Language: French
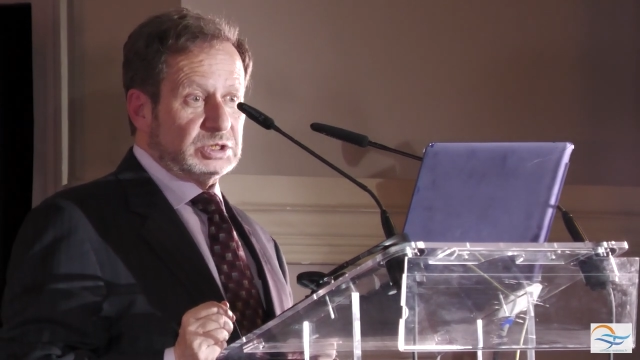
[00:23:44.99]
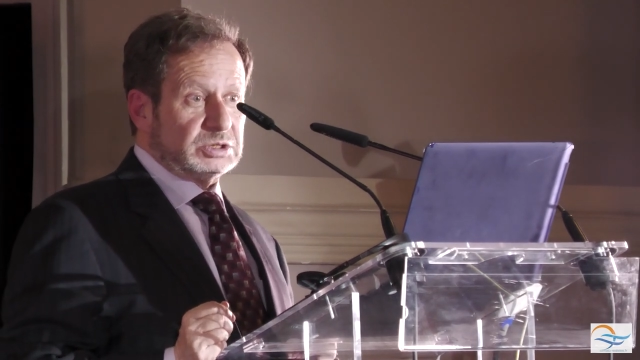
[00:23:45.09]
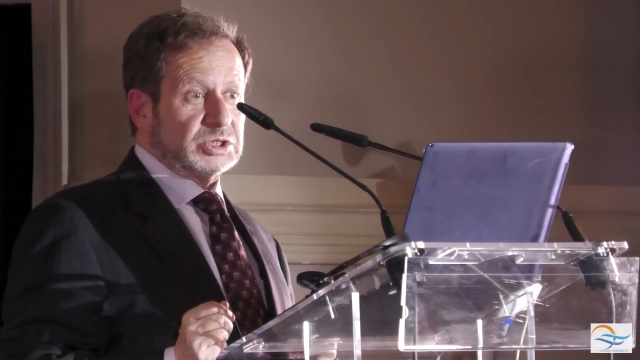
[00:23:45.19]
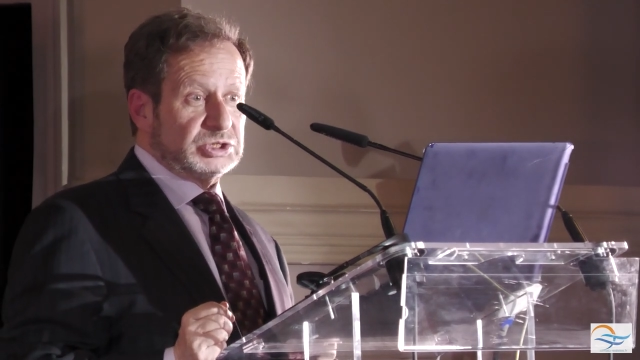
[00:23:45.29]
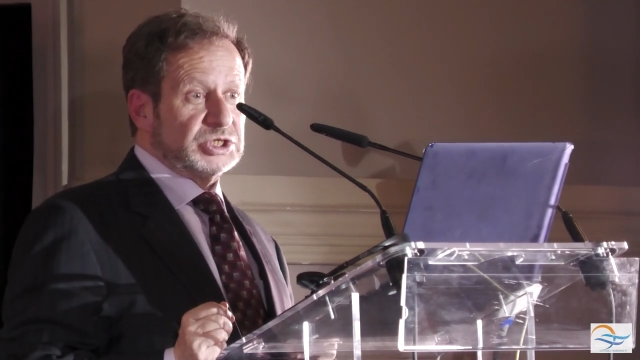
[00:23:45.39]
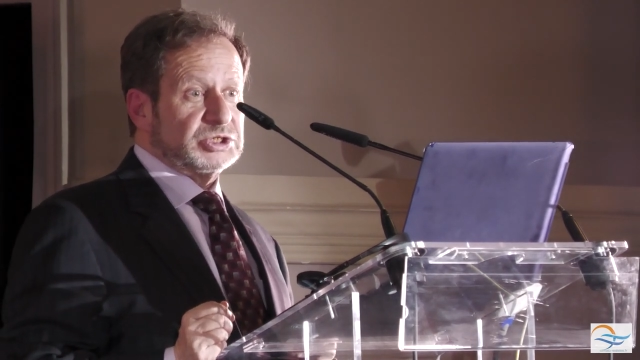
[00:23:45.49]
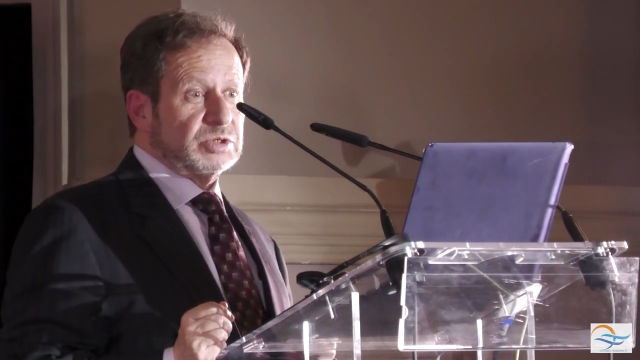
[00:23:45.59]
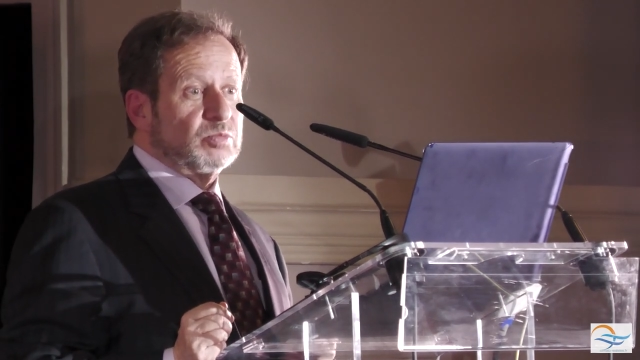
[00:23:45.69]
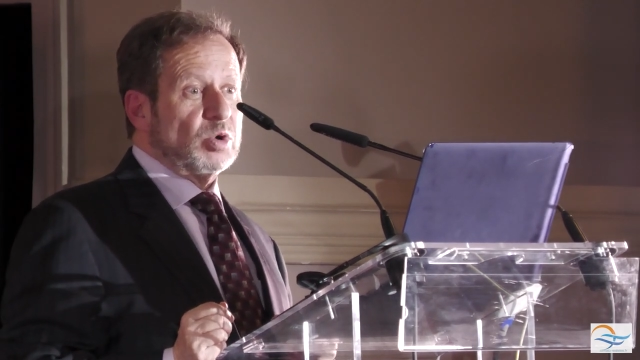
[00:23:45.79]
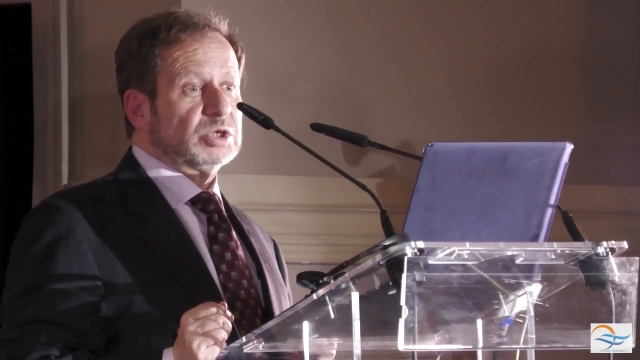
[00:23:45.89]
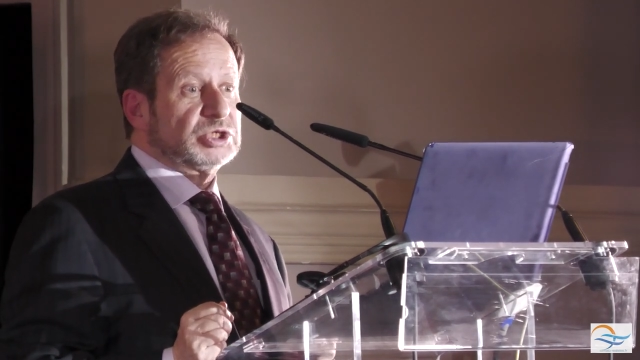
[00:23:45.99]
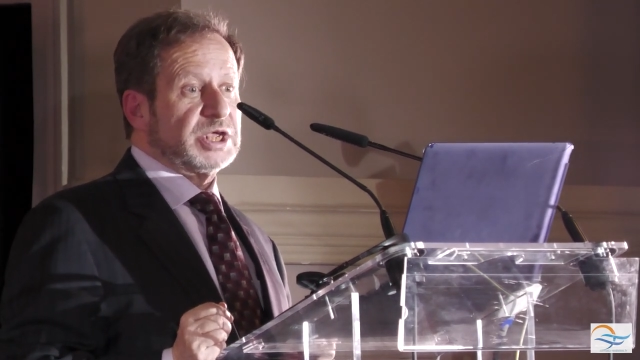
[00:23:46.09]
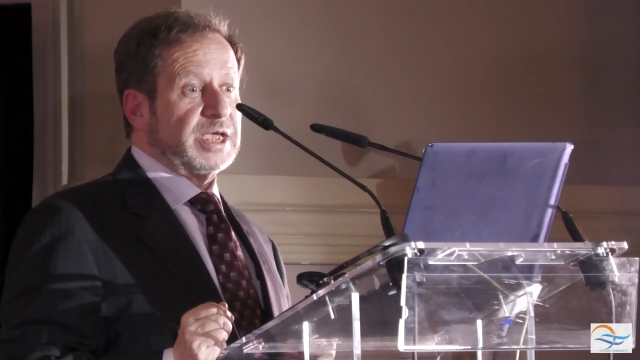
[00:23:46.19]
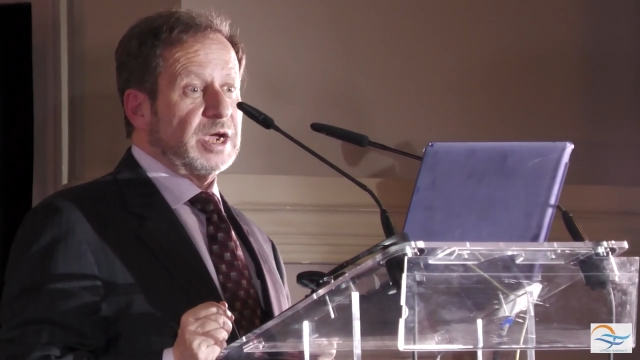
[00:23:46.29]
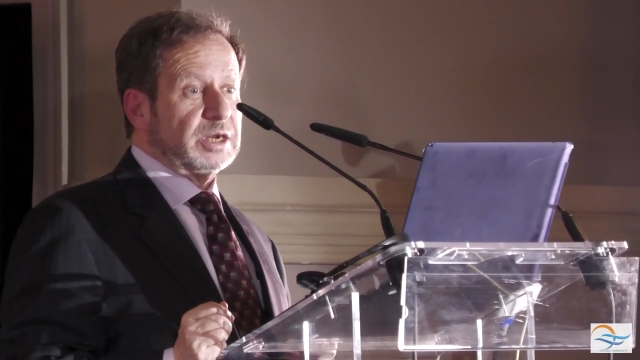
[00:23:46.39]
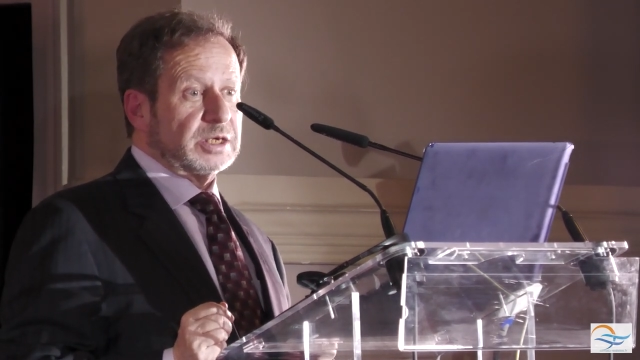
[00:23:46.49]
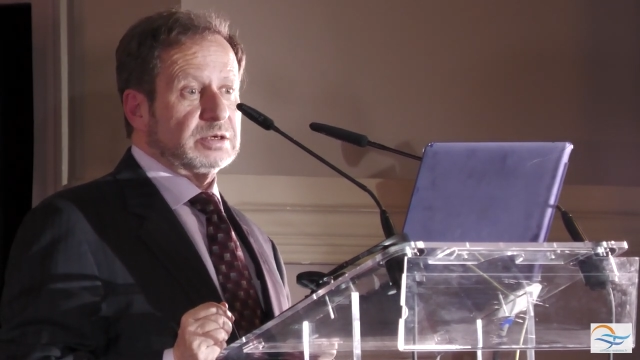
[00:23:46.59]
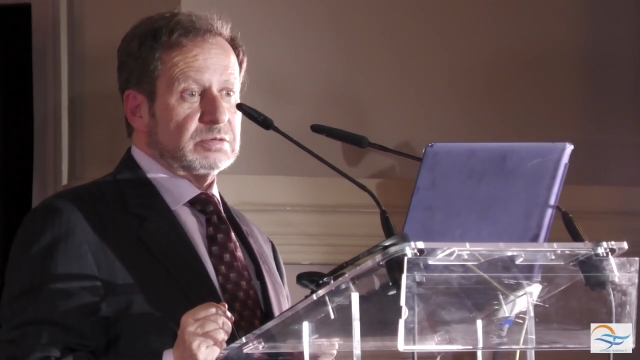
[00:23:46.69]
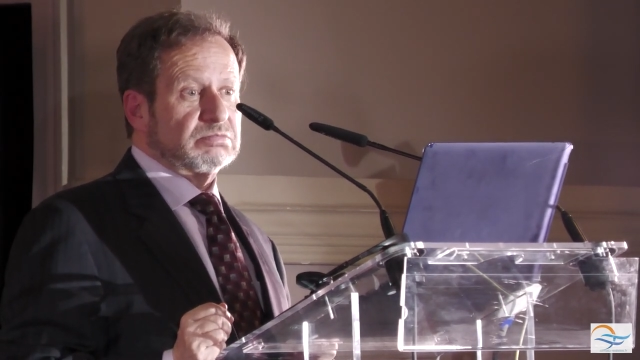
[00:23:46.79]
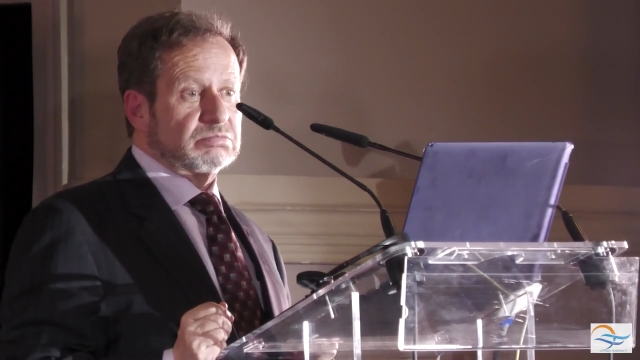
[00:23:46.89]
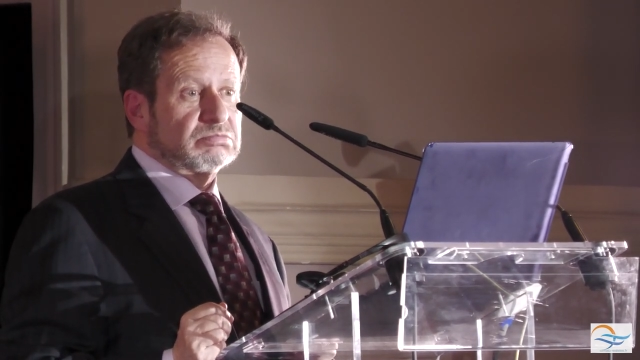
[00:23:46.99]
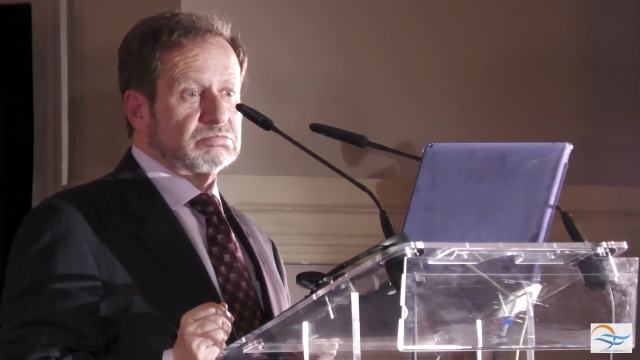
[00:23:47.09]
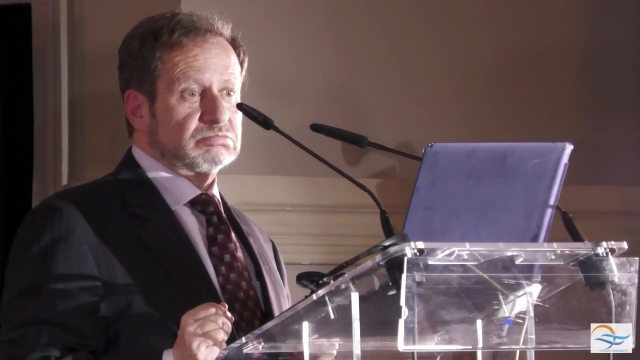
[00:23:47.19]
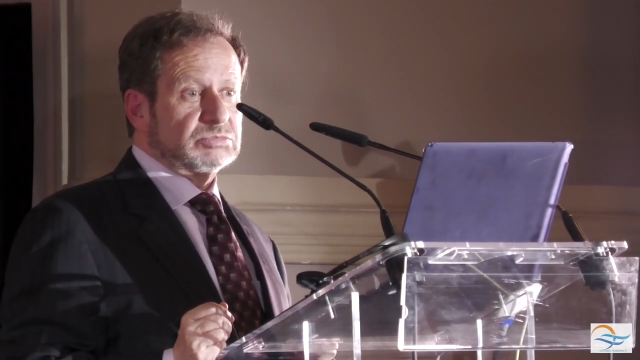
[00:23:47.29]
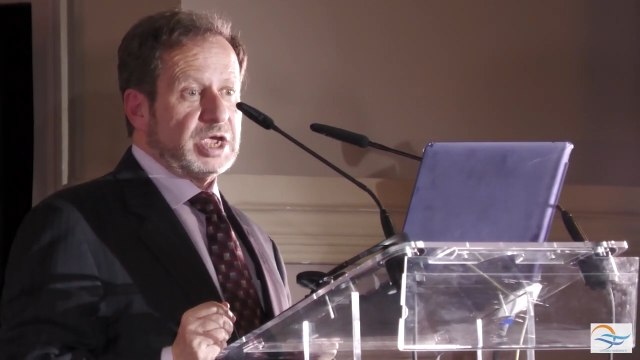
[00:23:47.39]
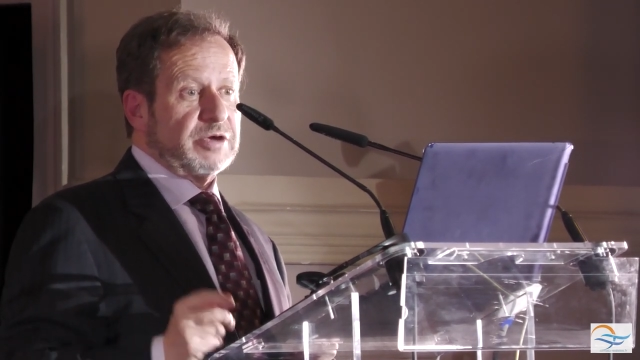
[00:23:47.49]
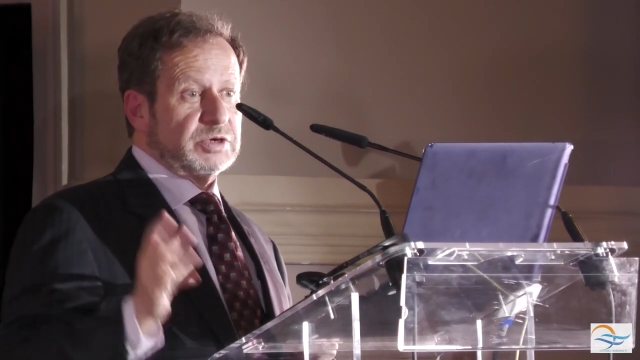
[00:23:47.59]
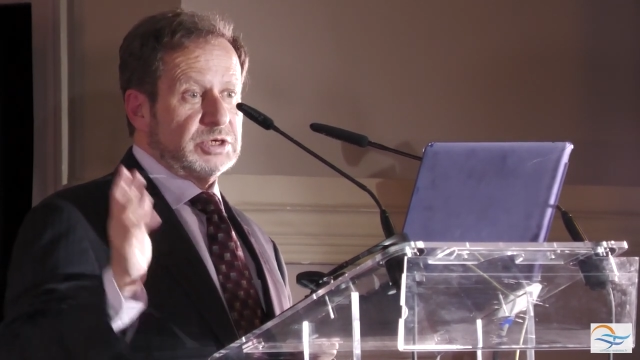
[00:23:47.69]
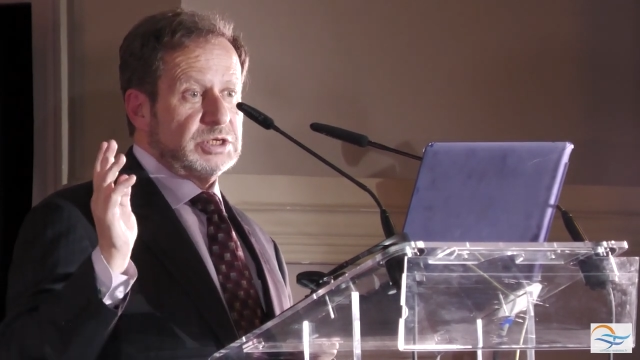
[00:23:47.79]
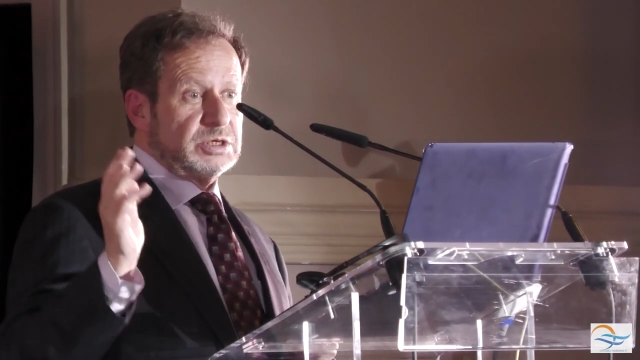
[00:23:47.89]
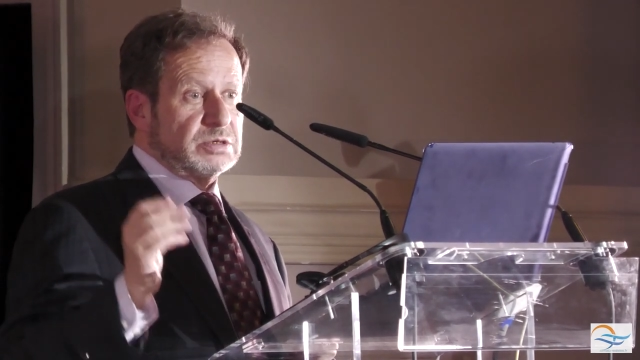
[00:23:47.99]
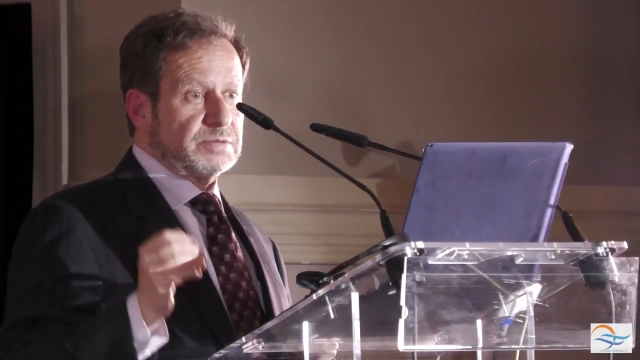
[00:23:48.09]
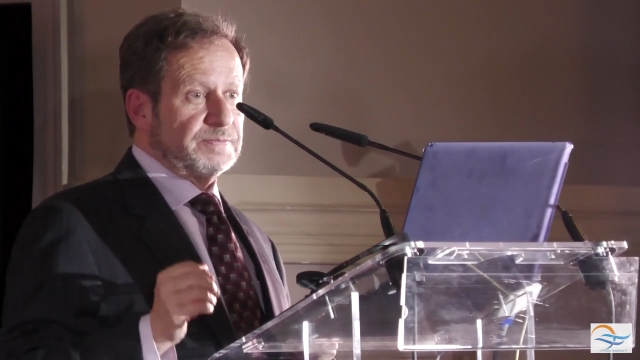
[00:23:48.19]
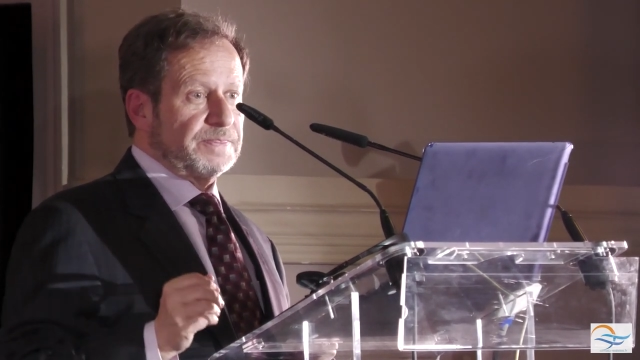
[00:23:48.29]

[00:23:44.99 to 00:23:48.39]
parviendrait rapidement à la conclusion que le système est chaotique.